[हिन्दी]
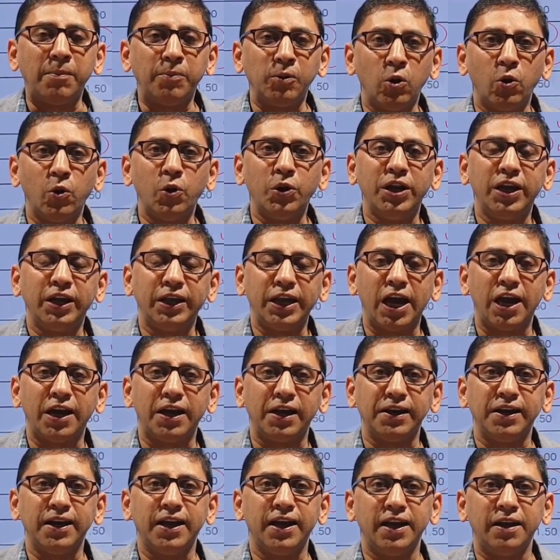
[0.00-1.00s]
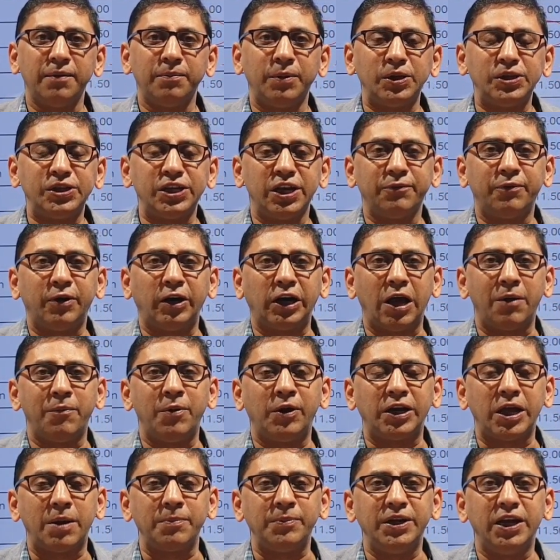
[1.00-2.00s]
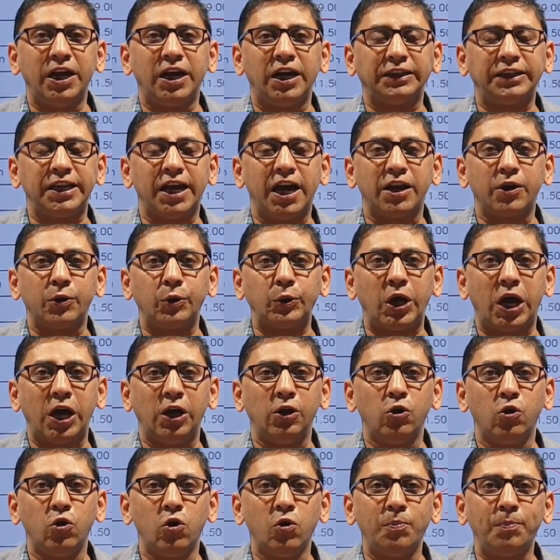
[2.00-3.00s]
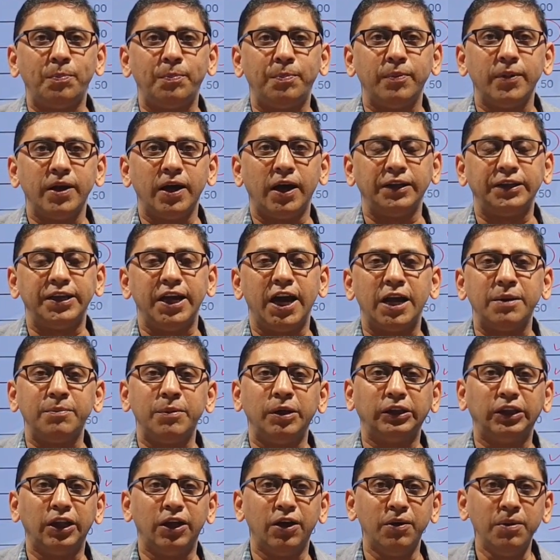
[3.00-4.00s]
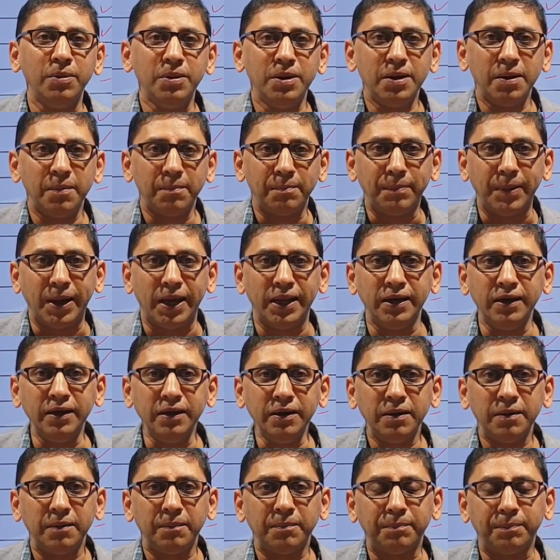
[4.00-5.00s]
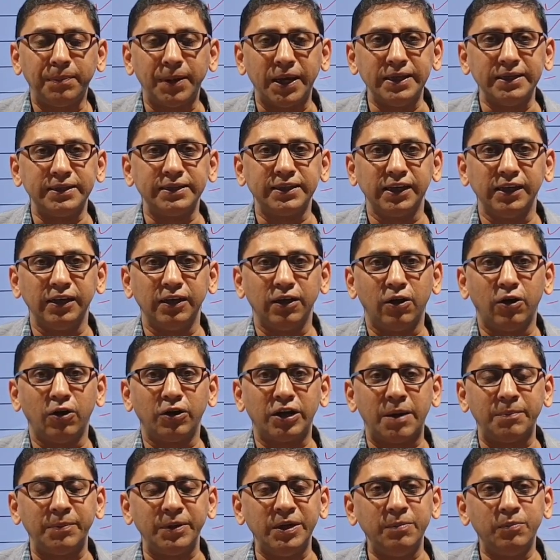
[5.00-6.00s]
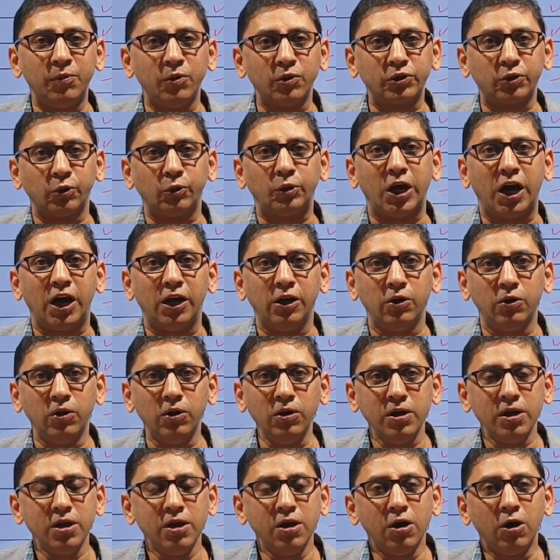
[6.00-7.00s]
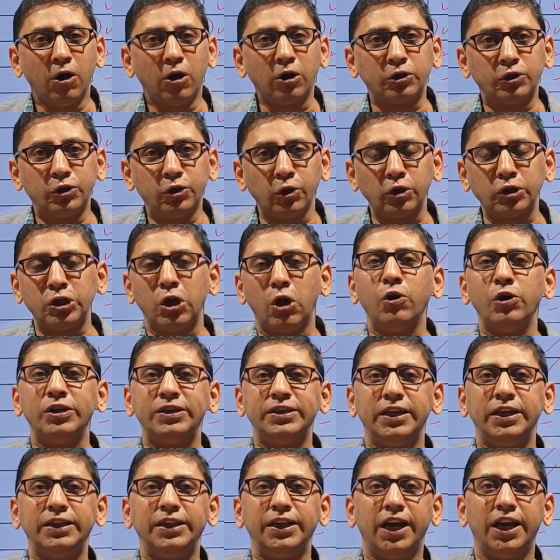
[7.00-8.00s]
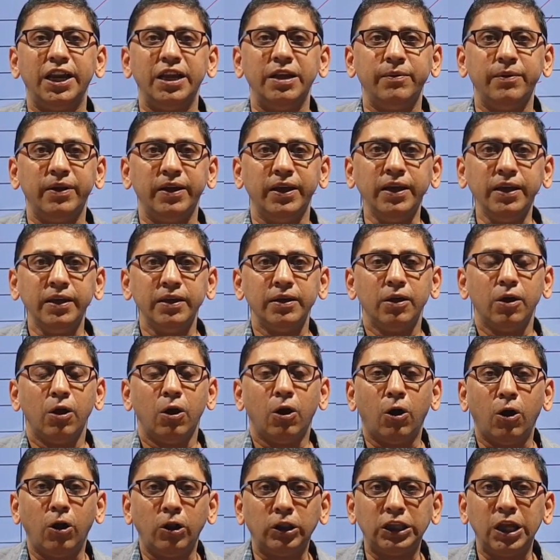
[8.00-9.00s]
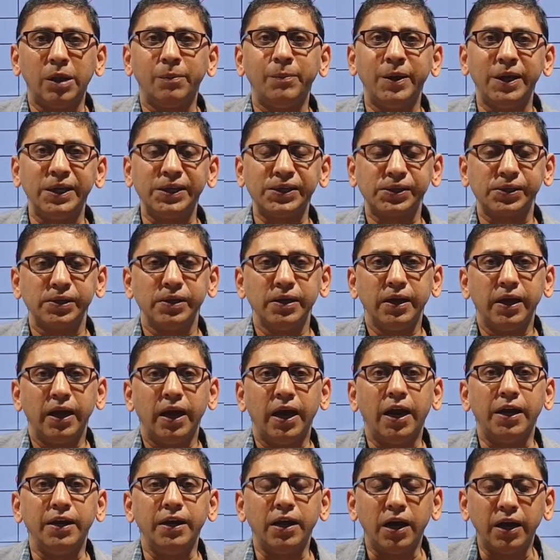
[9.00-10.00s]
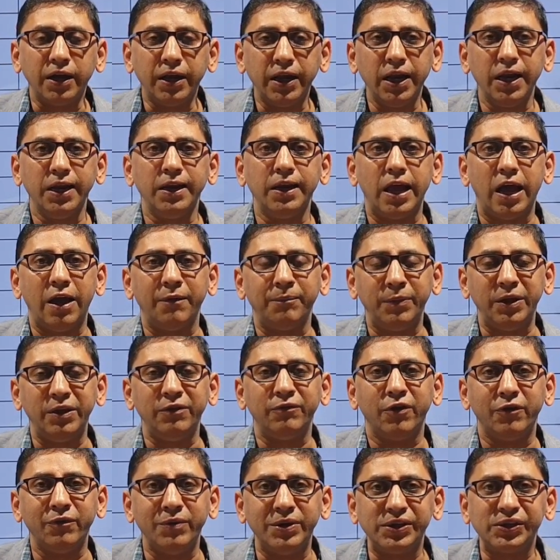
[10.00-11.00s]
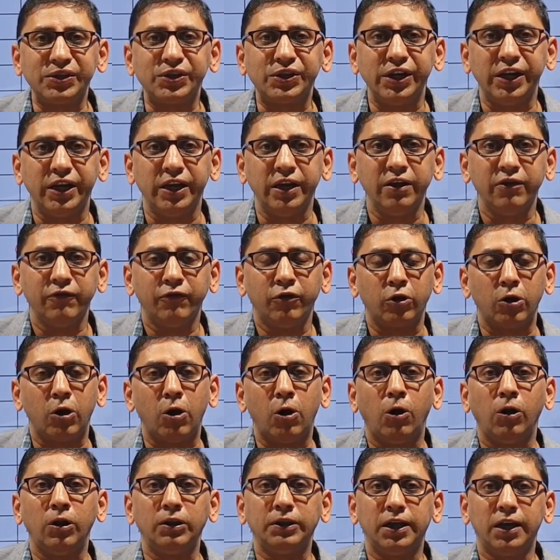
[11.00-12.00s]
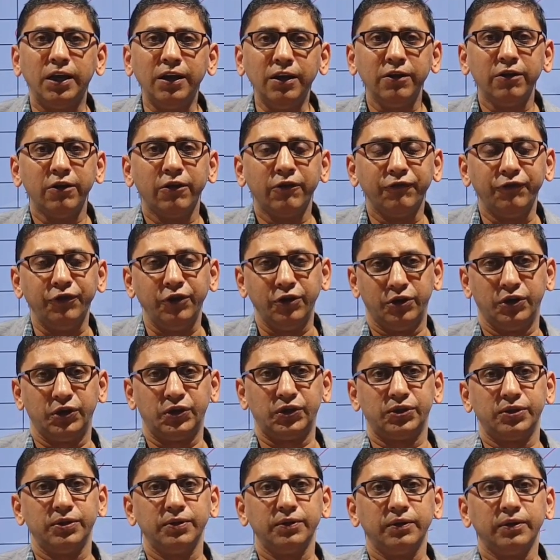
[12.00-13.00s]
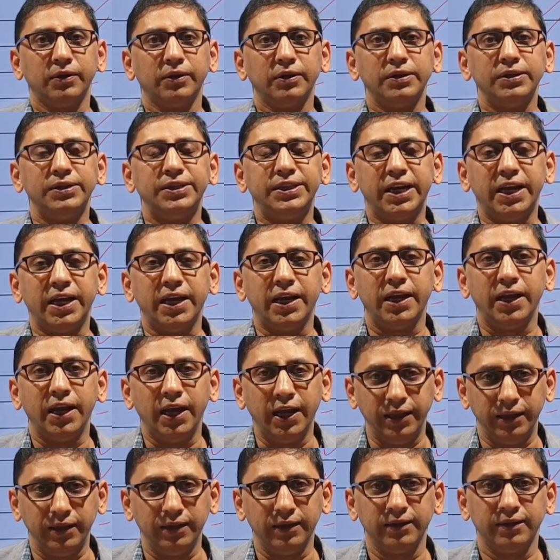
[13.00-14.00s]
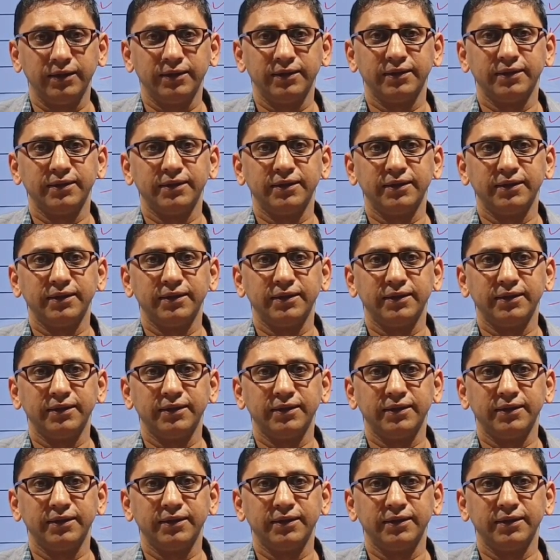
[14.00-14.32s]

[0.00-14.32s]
आप लोगों ने क्या करना है बच्चे फटाफट अपने हथियार उठा लो हथियार मतलब पेन पेंसिल और अपनी बुक्स उठा लो और जुट जाओ इसकी तैयारी में ऑल द बेस्ट एंड अगेन हैप्पी वुमेंस डे फॉर ऑल द व्यूअर्स जय हिंद